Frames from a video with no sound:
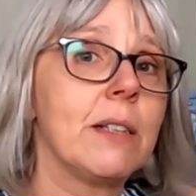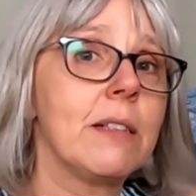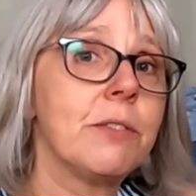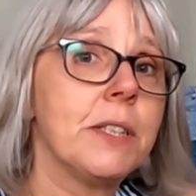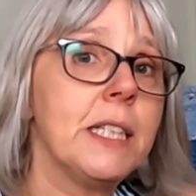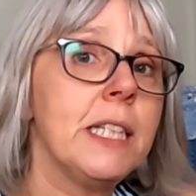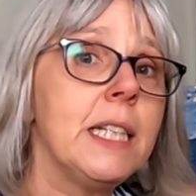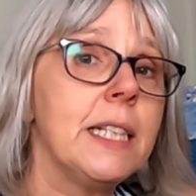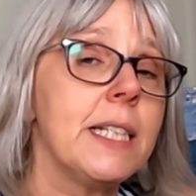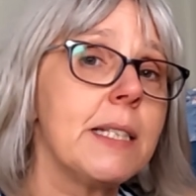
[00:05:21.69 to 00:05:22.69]
sodass wir die
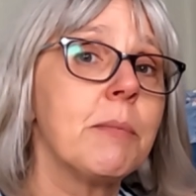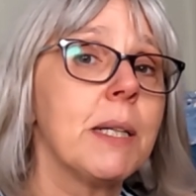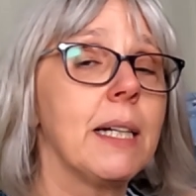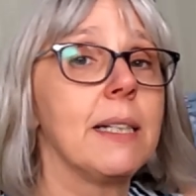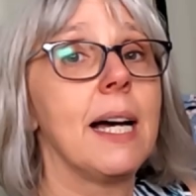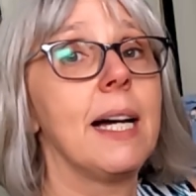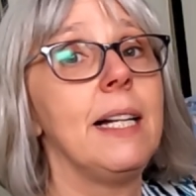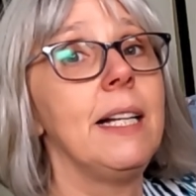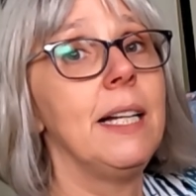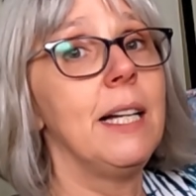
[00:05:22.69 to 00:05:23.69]
hier in diesem
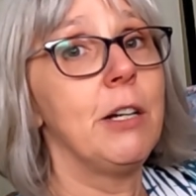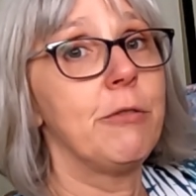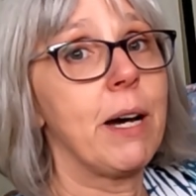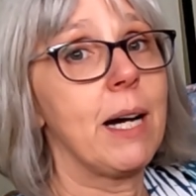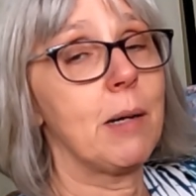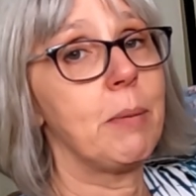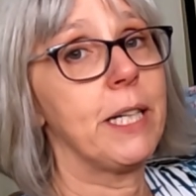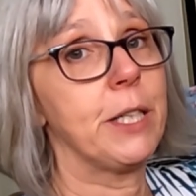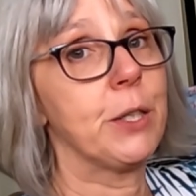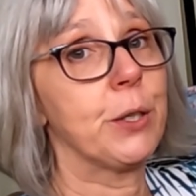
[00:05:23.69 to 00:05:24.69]
Kanal
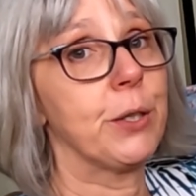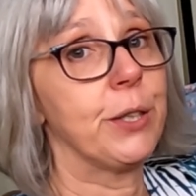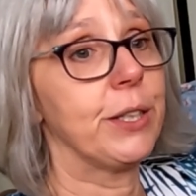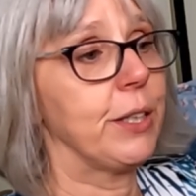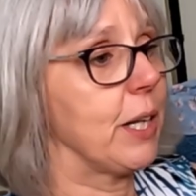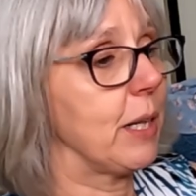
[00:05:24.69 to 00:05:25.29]
verarbeiten können.